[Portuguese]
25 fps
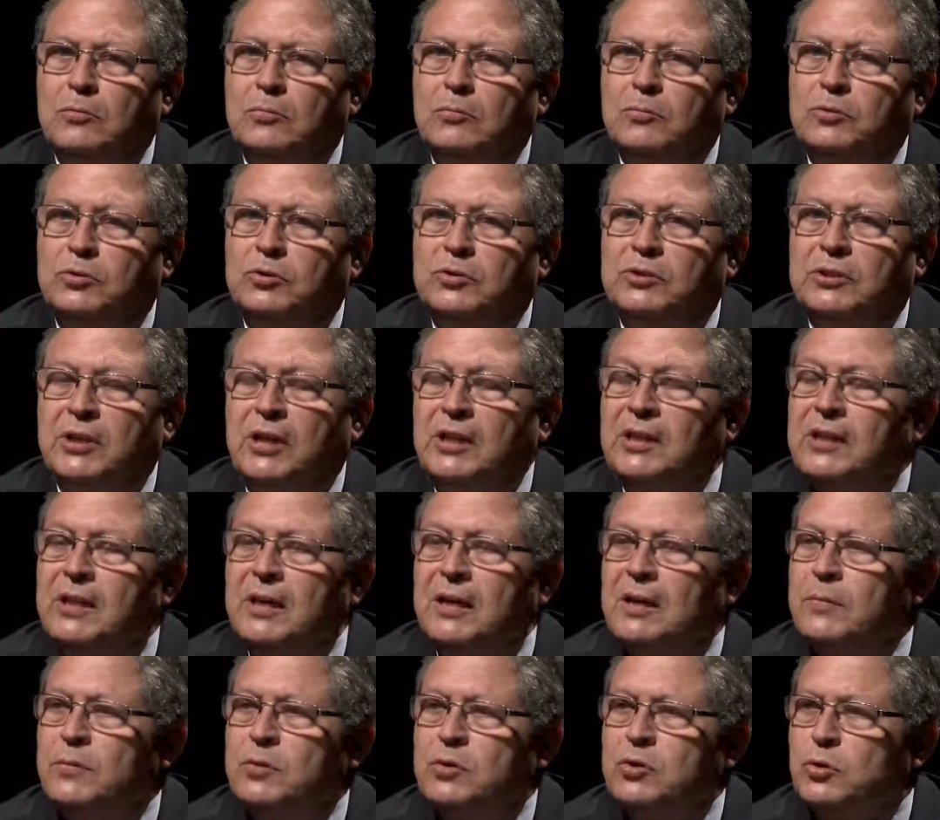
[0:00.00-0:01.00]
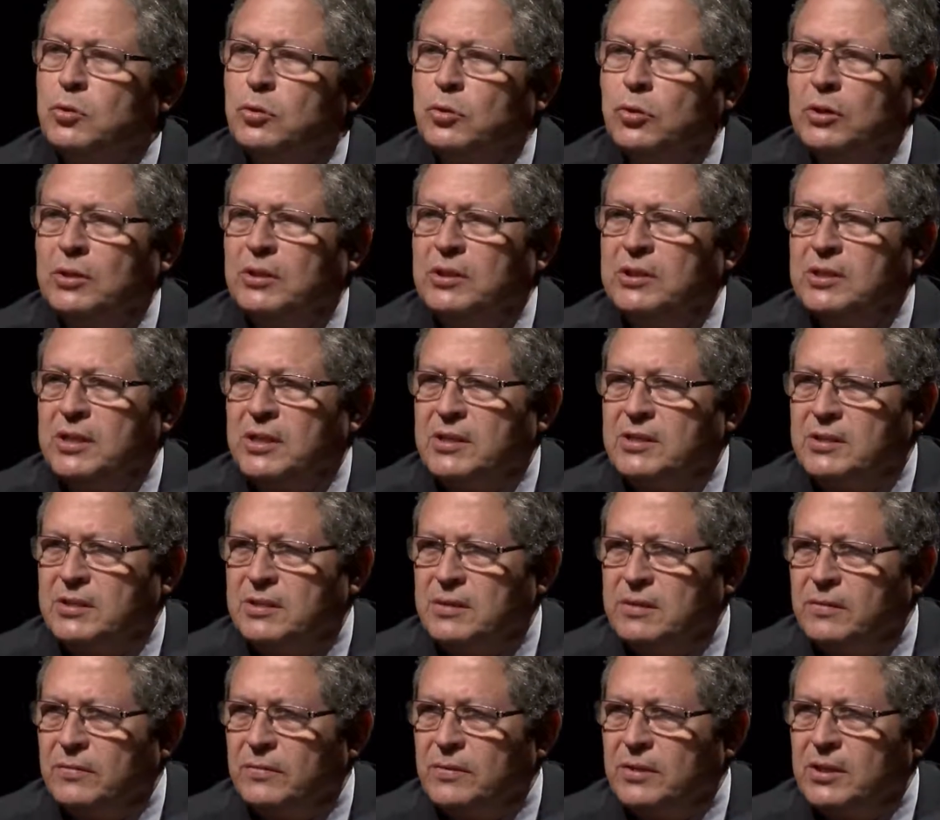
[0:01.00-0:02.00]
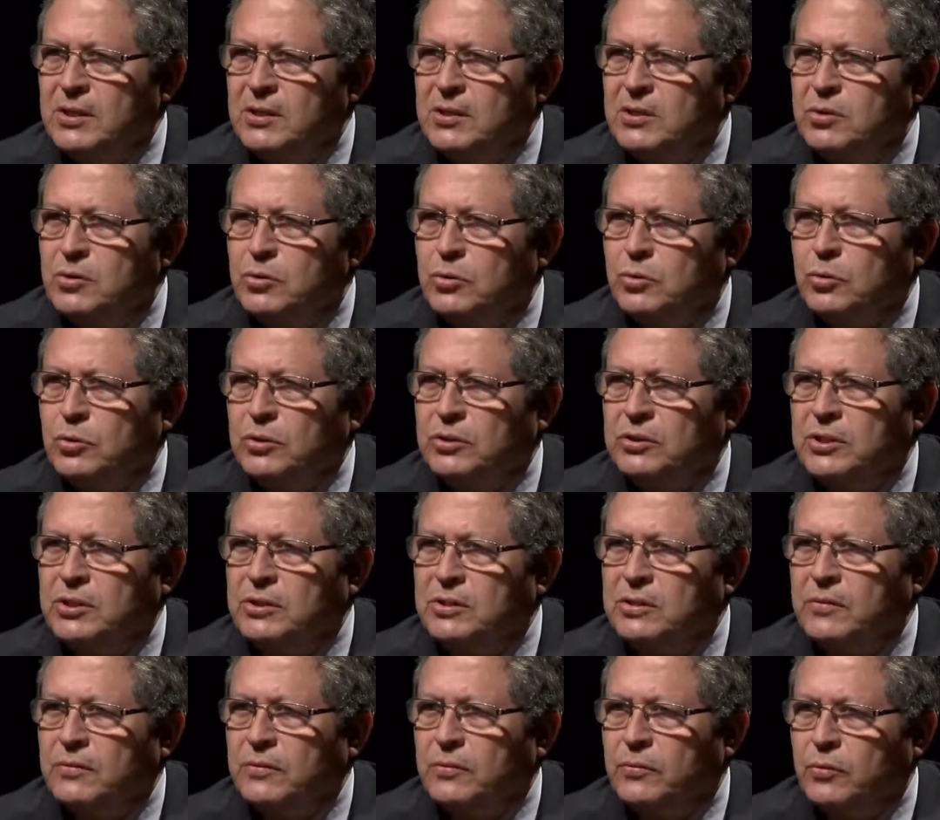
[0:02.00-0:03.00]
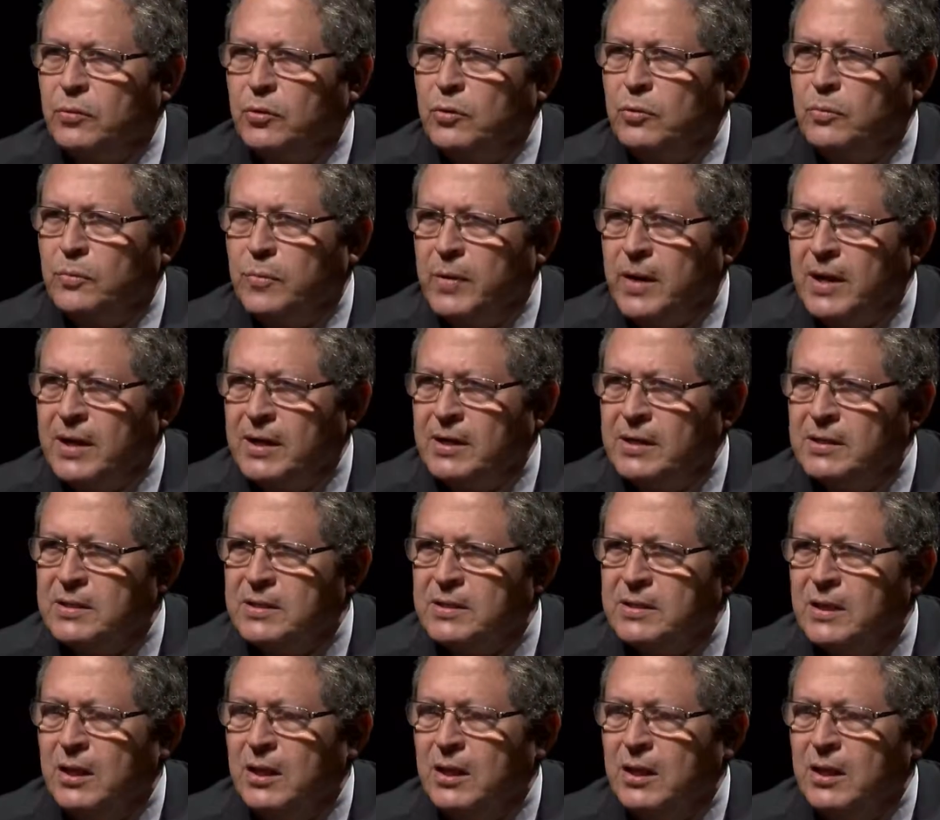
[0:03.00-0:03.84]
saneamos todas as dívidas, todas as dívidas foram pagas.